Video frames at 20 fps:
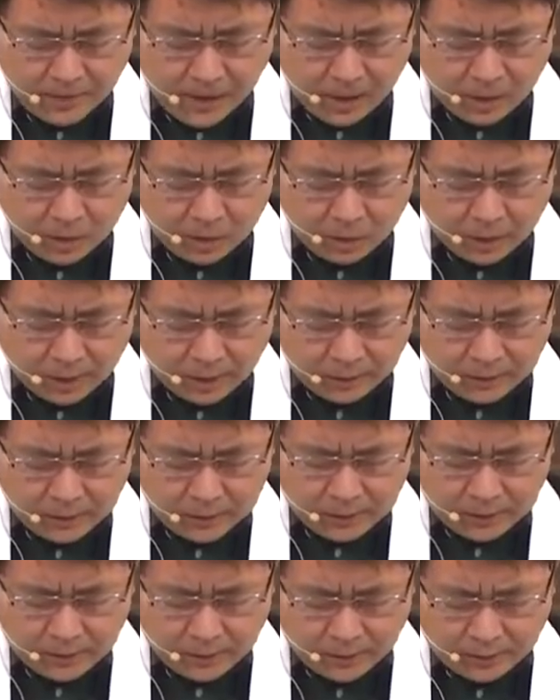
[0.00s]
Engkau
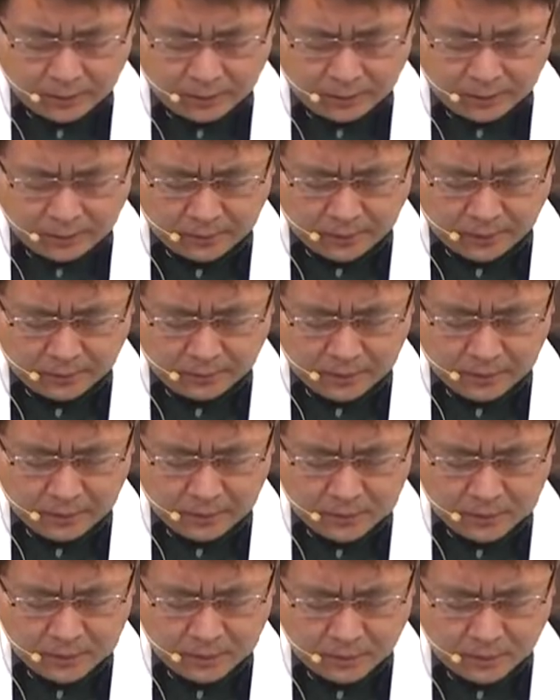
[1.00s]
hadir di tengah-tengah kami
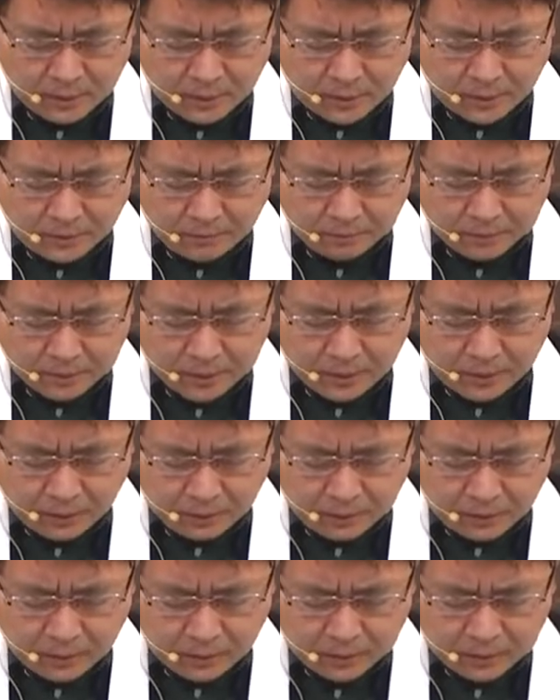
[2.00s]
sehingga
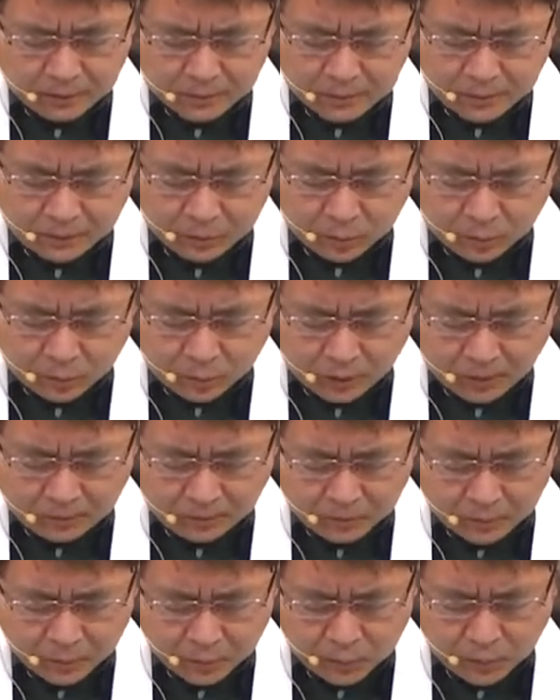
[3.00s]
tidak ada satu
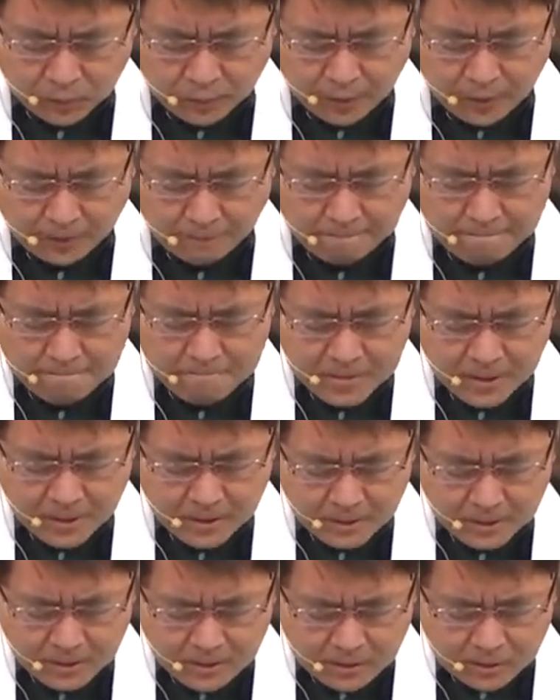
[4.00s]
orang pun yang
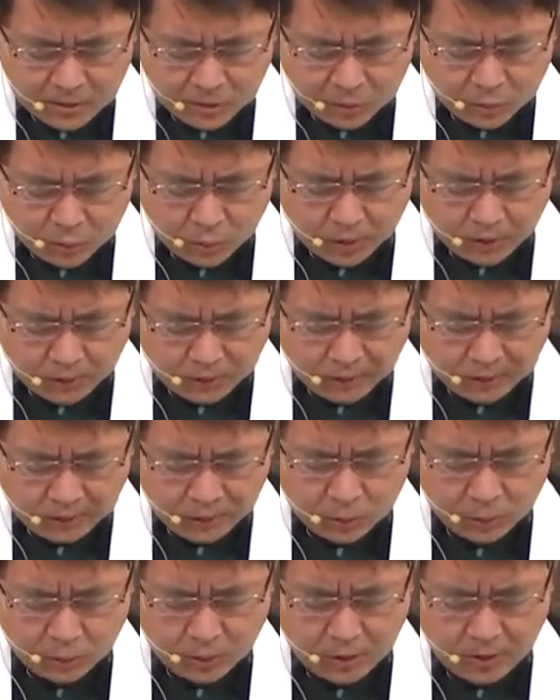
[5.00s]
Tuhan
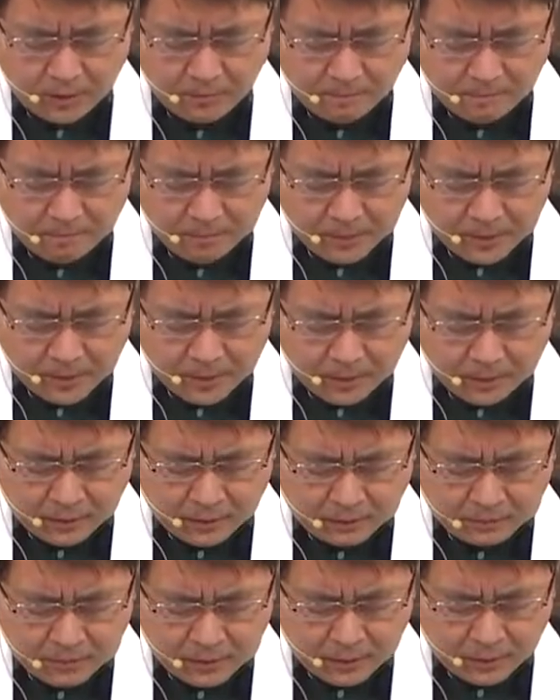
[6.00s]
lalui.
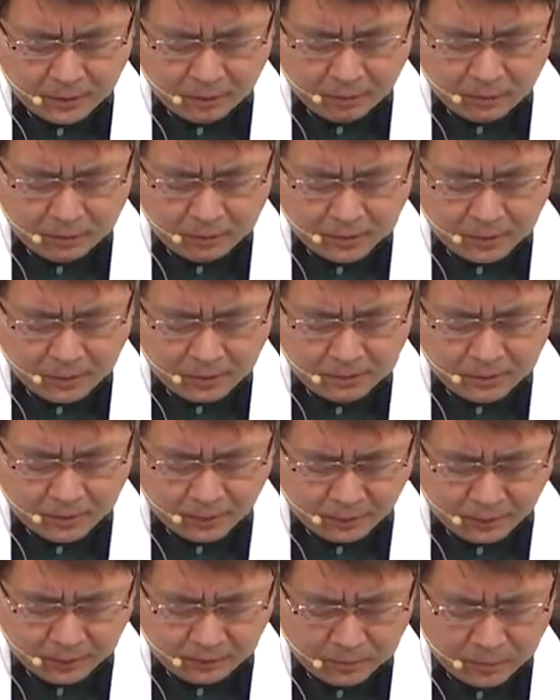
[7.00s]
Tapi engkau memberi
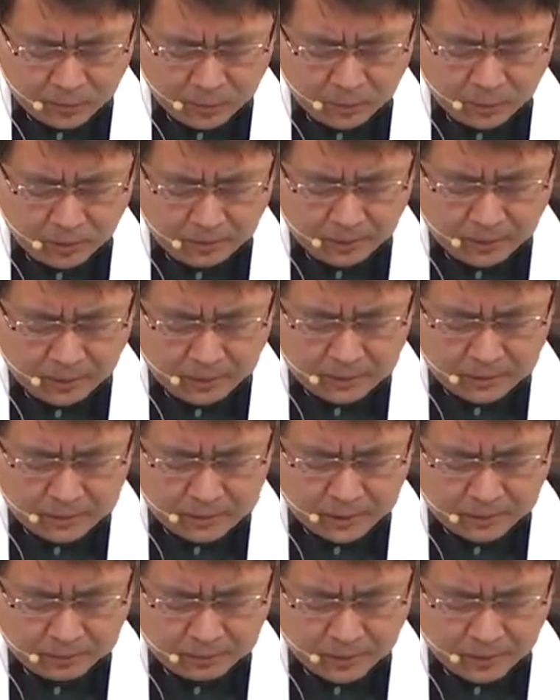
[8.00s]
berkat-Mu kepada
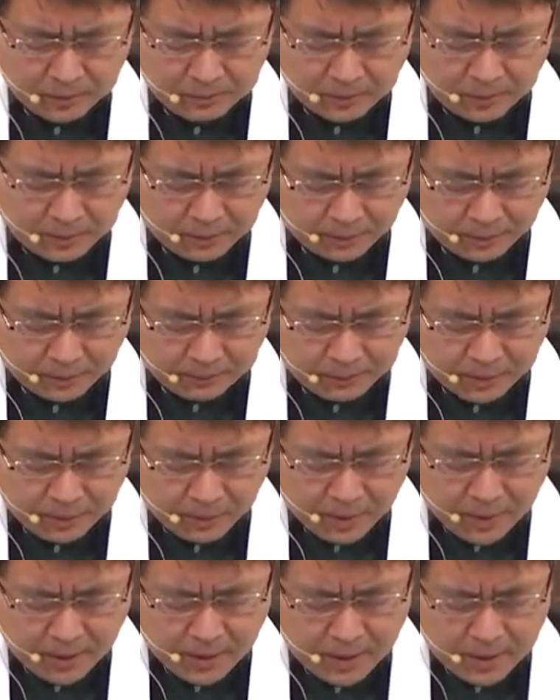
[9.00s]
setiap daripada kami.
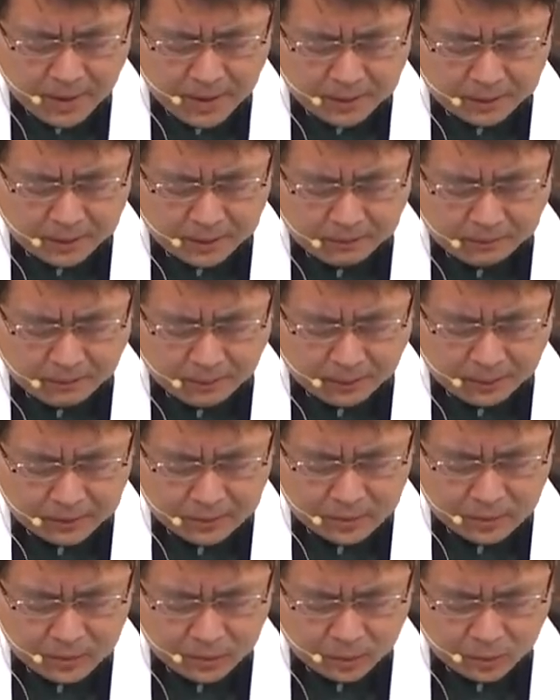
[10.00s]
Terima
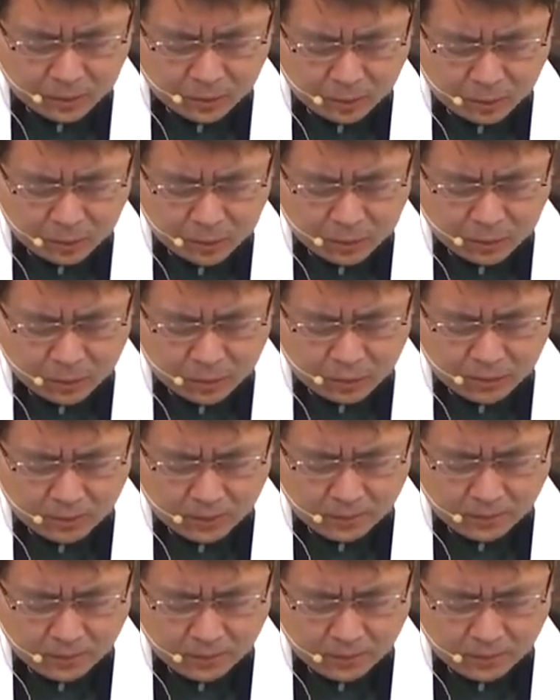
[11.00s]
kasih untuk